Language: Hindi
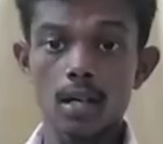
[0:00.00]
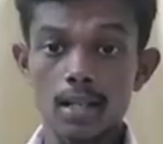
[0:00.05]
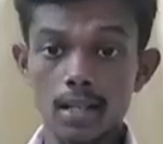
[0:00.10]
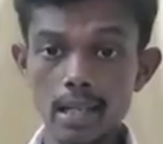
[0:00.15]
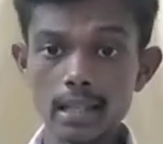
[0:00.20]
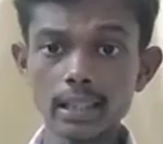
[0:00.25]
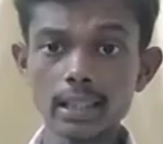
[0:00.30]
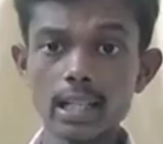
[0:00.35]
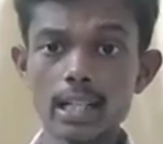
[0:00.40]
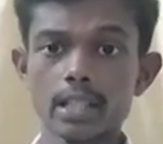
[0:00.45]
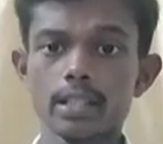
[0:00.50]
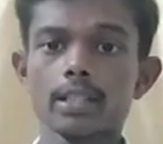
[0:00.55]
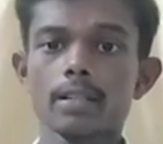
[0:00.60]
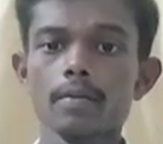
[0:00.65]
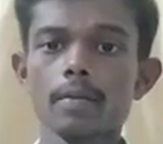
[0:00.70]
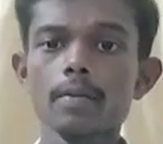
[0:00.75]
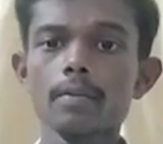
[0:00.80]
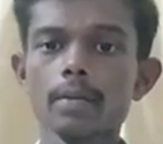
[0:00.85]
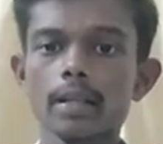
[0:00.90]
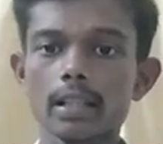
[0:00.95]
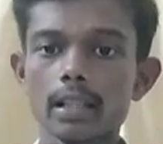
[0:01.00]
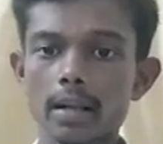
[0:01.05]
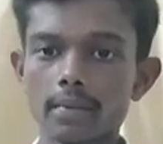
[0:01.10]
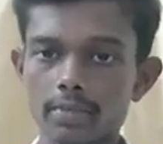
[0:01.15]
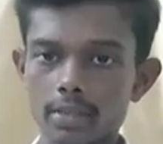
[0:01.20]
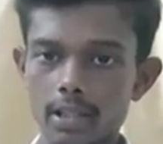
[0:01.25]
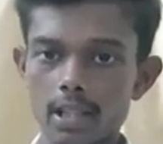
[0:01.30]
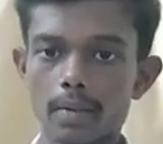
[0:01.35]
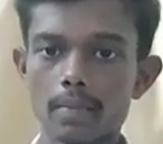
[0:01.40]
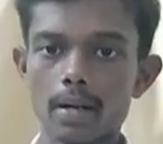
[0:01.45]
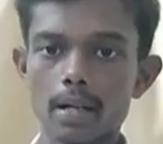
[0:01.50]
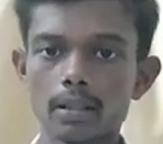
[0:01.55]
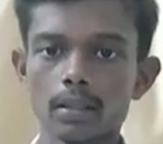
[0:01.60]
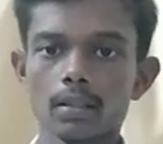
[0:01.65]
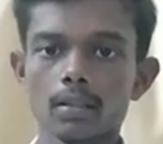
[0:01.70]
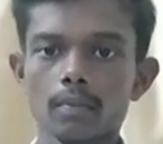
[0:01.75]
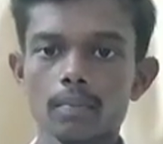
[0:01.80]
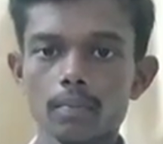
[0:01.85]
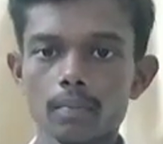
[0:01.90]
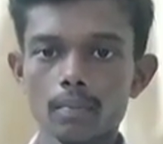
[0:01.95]
क्रांतिकारी जय भीम इकलाब जिंदाबाद
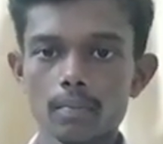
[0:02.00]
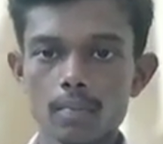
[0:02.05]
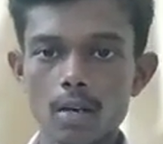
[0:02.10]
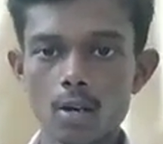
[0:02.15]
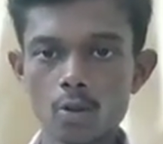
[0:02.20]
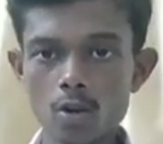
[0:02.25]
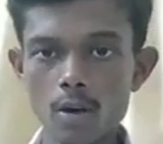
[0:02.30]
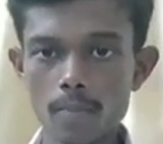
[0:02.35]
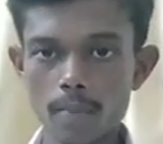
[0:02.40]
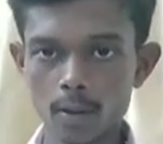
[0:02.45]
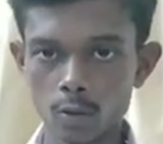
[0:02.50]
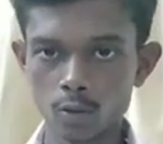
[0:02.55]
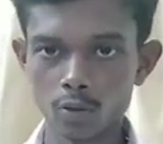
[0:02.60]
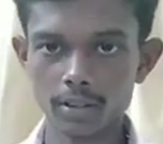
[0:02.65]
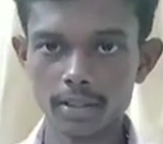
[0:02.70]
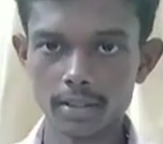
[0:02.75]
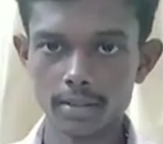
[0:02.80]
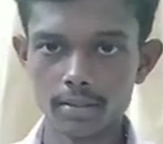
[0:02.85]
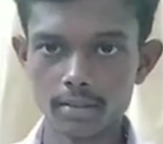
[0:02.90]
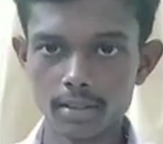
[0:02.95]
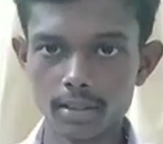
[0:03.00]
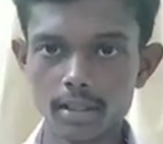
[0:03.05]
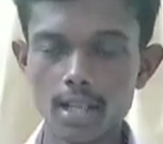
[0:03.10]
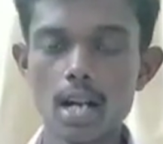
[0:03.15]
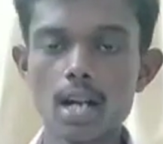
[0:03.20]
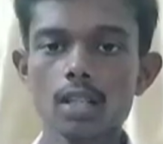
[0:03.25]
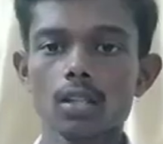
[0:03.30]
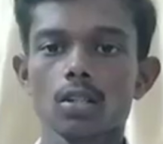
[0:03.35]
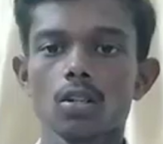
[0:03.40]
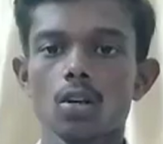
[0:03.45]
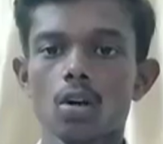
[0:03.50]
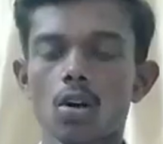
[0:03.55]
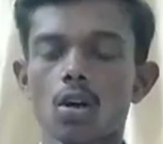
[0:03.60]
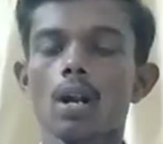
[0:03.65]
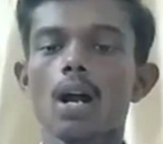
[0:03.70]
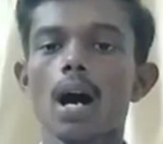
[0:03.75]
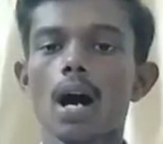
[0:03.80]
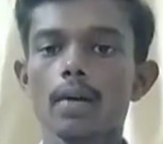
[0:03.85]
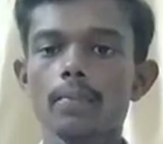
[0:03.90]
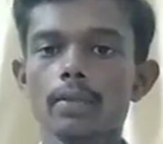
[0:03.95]
मैं हूं आपका दोस्त अक्षर सिद्धार्थ
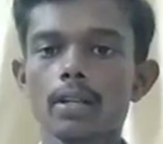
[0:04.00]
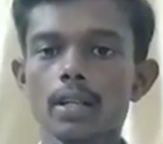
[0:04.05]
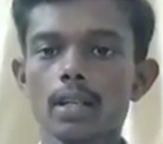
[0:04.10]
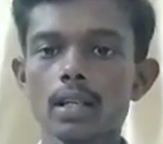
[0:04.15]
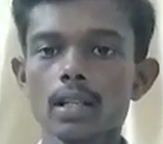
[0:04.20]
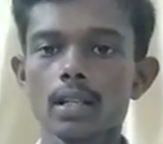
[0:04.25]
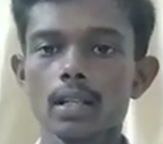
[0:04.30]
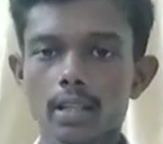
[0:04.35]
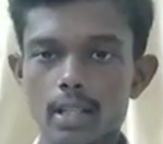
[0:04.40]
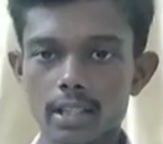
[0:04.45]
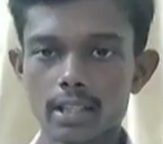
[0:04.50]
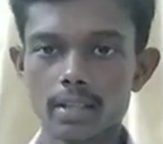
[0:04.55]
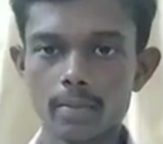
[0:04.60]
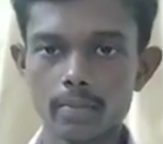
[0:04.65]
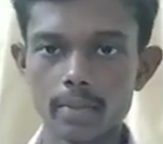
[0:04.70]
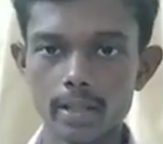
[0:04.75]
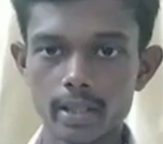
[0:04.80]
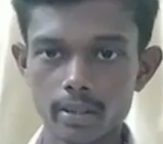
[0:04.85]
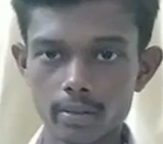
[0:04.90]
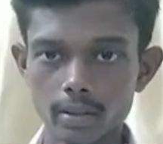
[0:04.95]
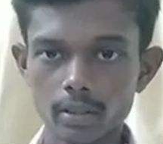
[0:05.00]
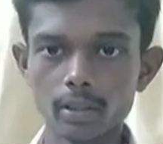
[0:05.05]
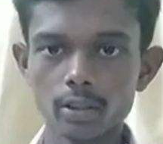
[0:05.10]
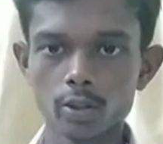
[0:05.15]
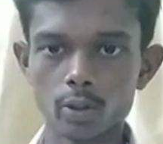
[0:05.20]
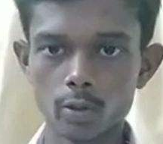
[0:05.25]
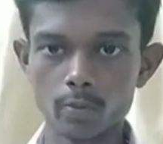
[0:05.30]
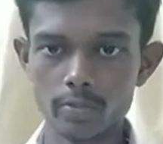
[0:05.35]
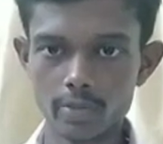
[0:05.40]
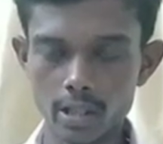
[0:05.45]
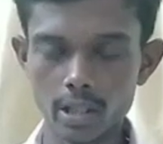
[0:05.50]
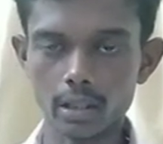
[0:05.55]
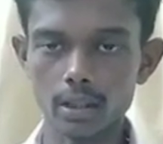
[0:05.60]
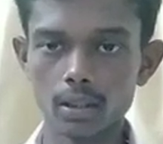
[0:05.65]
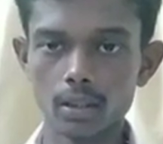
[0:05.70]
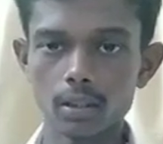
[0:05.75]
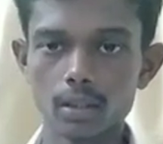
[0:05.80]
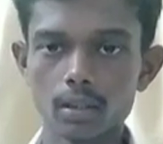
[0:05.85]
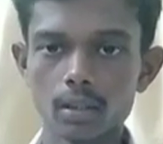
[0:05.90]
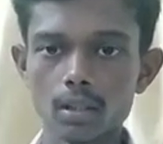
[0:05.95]
और आप देख रहे हैं लक्ष्मण मेठवारी यूट्यूब
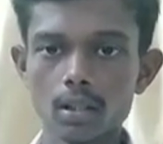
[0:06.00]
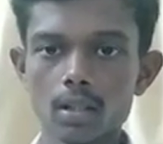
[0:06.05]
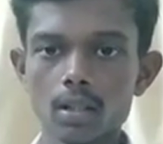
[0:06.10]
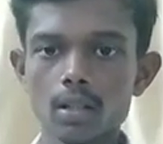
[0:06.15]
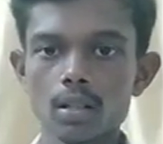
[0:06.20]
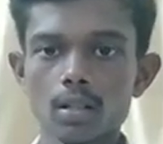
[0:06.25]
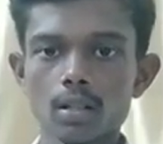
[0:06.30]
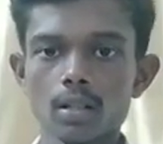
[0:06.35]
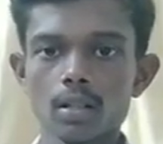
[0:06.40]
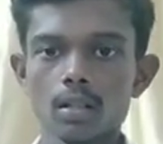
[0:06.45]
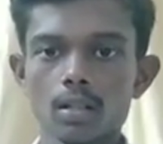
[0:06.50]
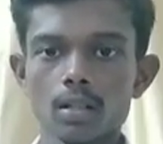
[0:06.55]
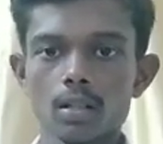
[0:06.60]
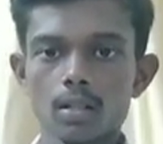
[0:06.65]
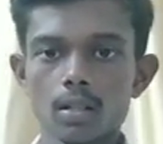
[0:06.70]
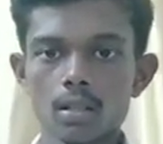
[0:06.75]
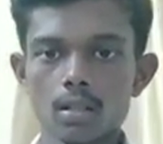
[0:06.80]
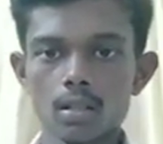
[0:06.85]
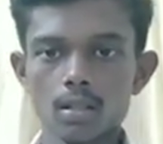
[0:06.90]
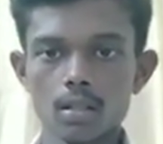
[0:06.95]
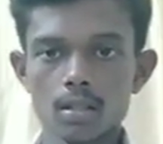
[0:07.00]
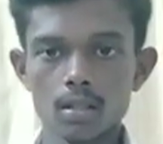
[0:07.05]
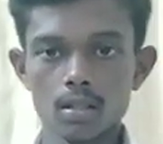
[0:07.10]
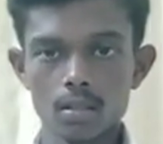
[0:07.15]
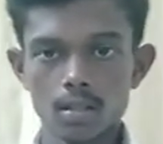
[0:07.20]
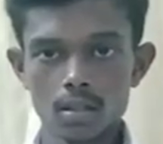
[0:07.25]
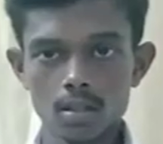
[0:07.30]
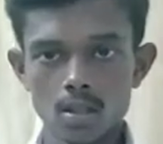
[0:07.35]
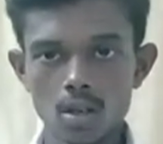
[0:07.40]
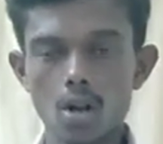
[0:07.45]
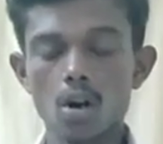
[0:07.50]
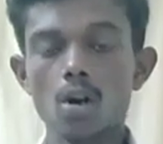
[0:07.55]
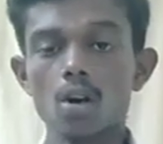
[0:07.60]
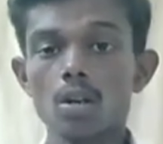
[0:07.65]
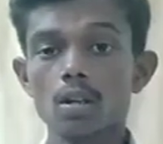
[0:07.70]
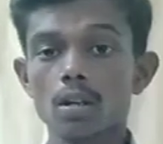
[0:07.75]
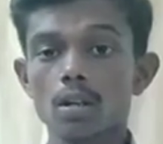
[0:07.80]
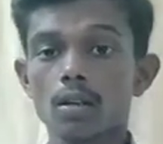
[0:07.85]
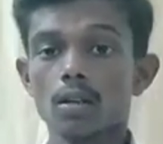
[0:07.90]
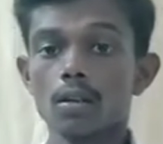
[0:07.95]
चैनल
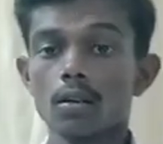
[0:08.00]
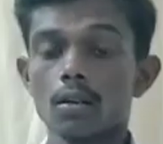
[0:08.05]
और